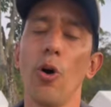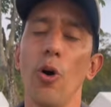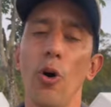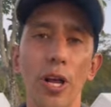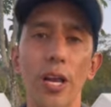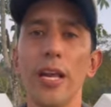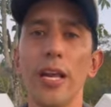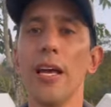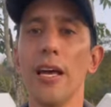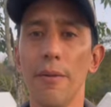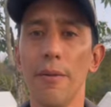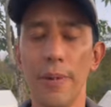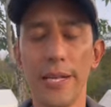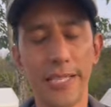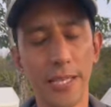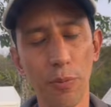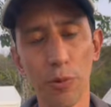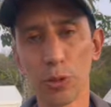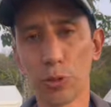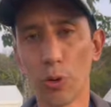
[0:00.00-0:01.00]
Hoy
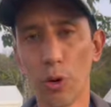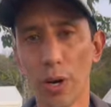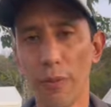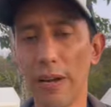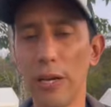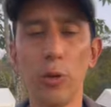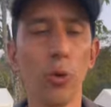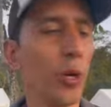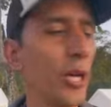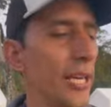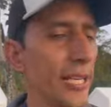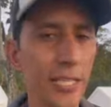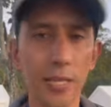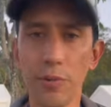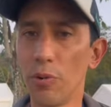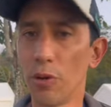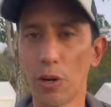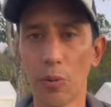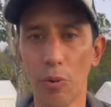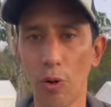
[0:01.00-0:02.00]
vencimos un rival
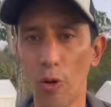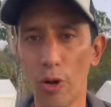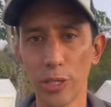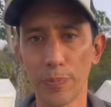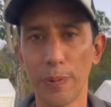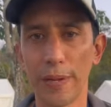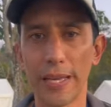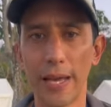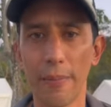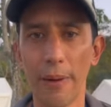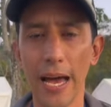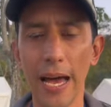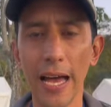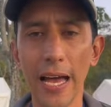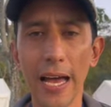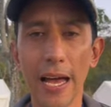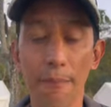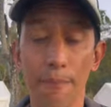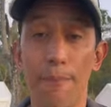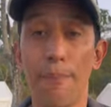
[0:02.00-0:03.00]
durísimo como lo es Panamá,
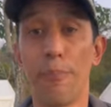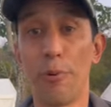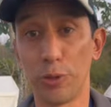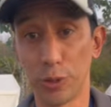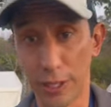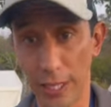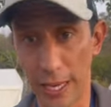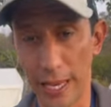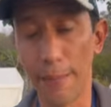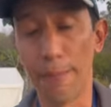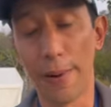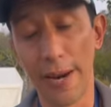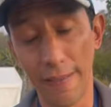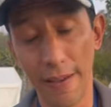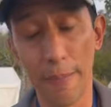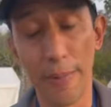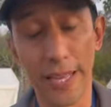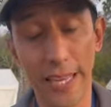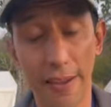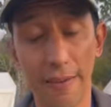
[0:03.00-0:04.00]
pues, eh,
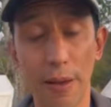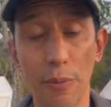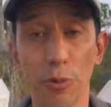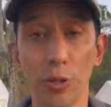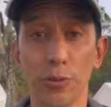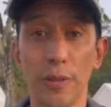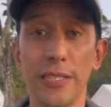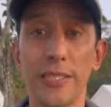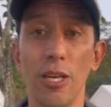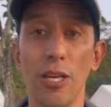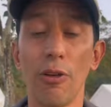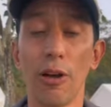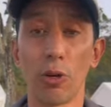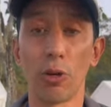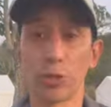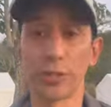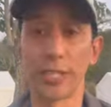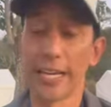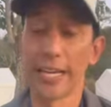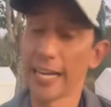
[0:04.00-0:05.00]
previamente habíamos vencido a
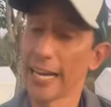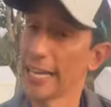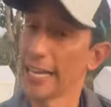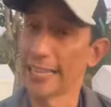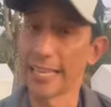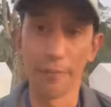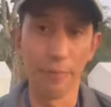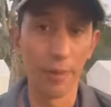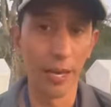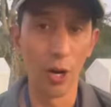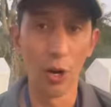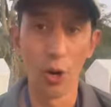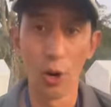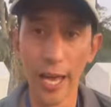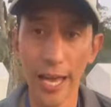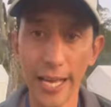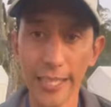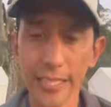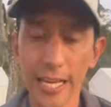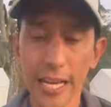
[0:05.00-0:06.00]
Costa Rica, que también lo
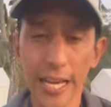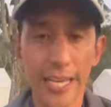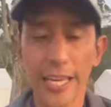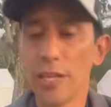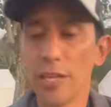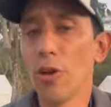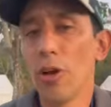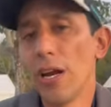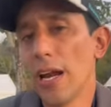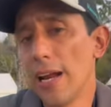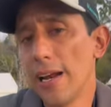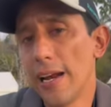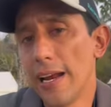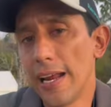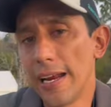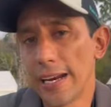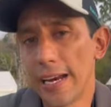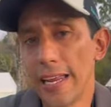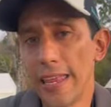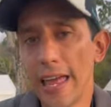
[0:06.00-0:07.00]
es. Y la,
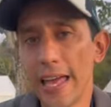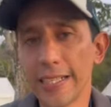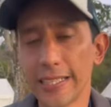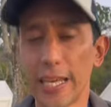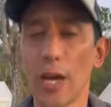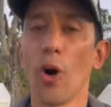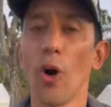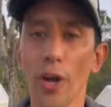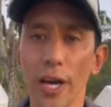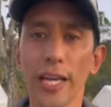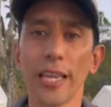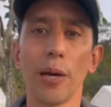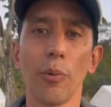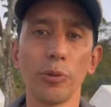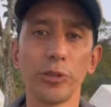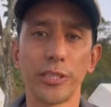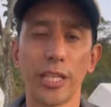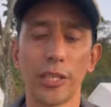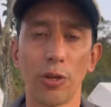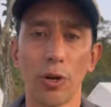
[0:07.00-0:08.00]
realidad es que hoy
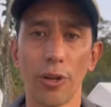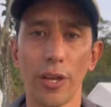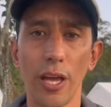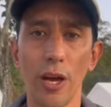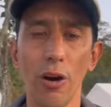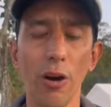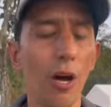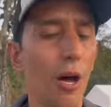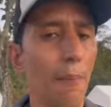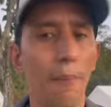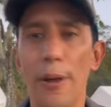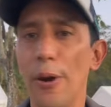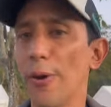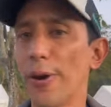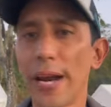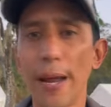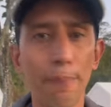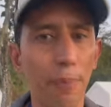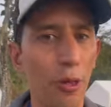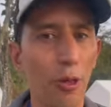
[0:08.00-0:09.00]
ganamos este torneo, pero
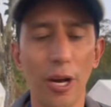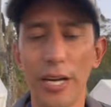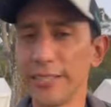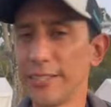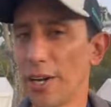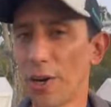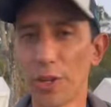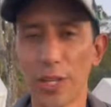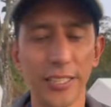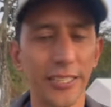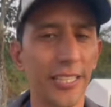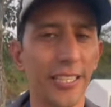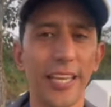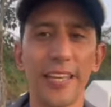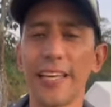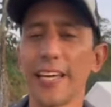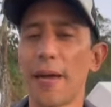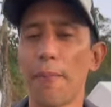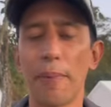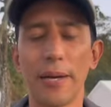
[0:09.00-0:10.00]
rápido las derrotas se
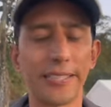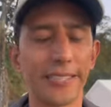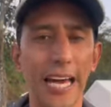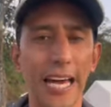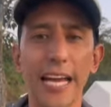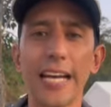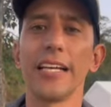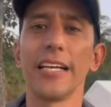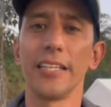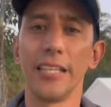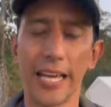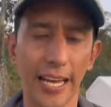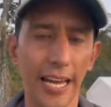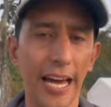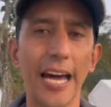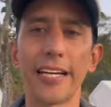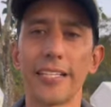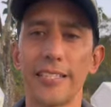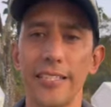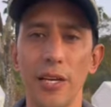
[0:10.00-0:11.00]
tienen que pasar,
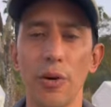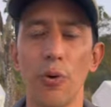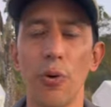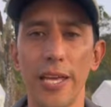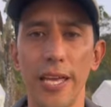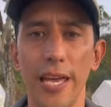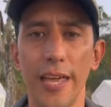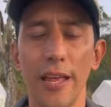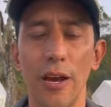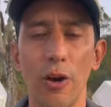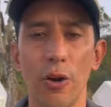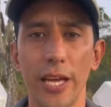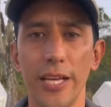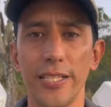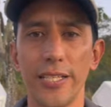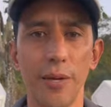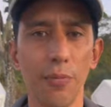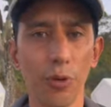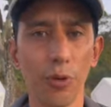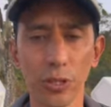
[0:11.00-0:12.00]
dejar sí huella de lo que
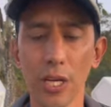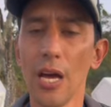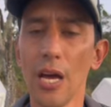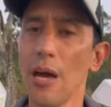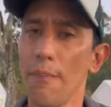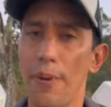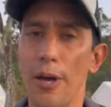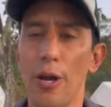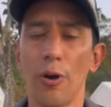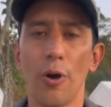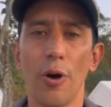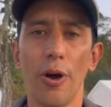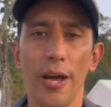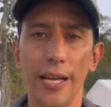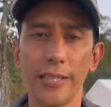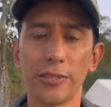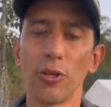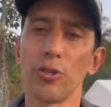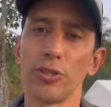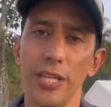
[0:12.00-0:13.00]
hicimos, pero
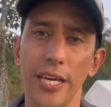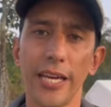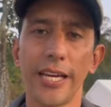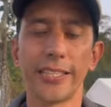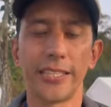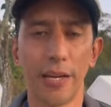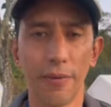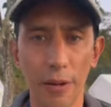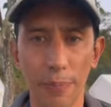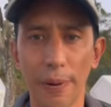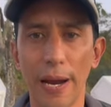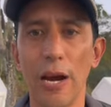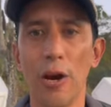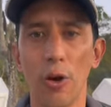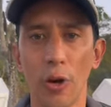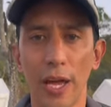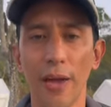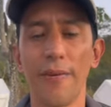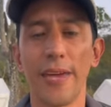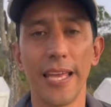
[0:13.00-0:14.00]
esto nos tiene que servir para
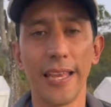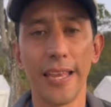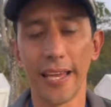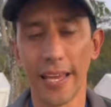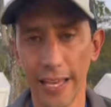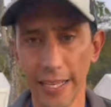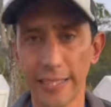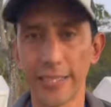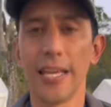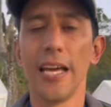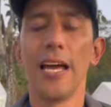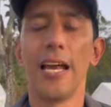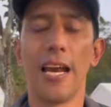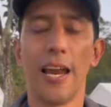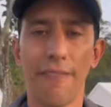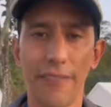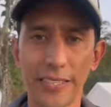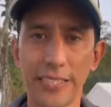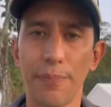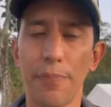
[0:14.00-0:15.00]
lo que viene, que es la
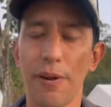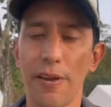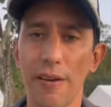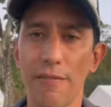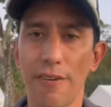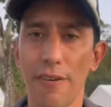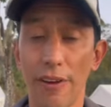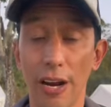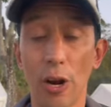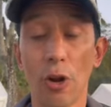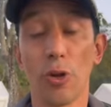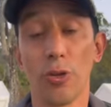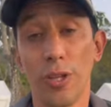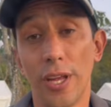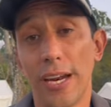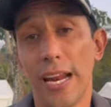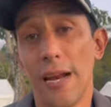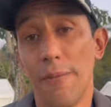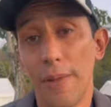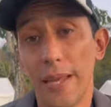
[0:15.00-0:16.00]
fase previa en febrero, donde
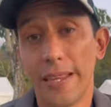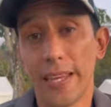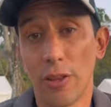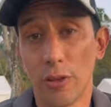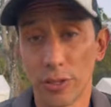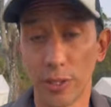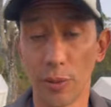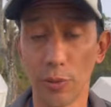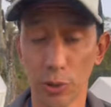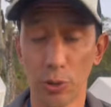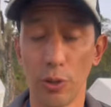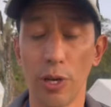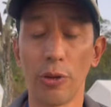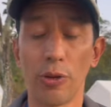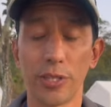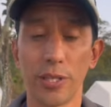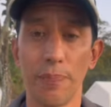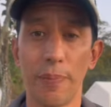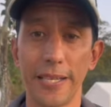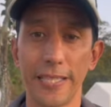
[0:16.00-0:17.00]
realmente nos estamos jugando
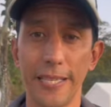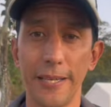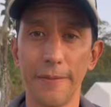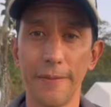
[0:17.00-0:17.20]
ese pase.